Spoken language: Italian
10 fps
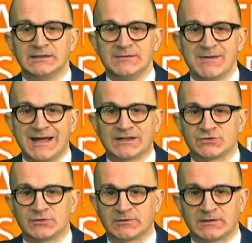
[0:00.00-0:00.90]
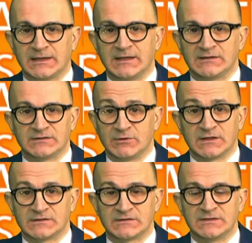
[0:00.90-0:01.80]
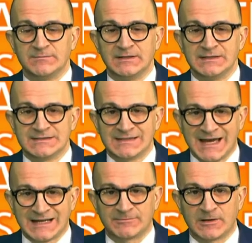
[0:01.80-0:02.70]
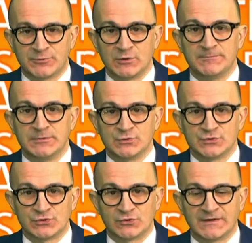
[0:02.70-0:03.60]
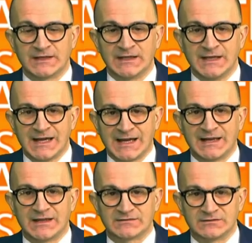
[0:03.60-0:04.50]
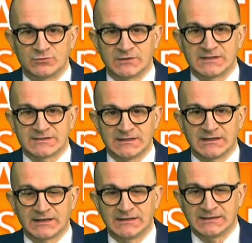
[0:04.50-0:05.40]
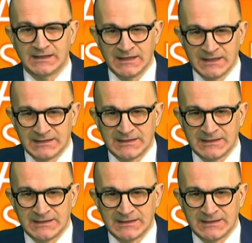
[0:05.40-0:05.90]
di marzo che si vuole sensibilizzare proprio i più giovani alla sicurezza in rete,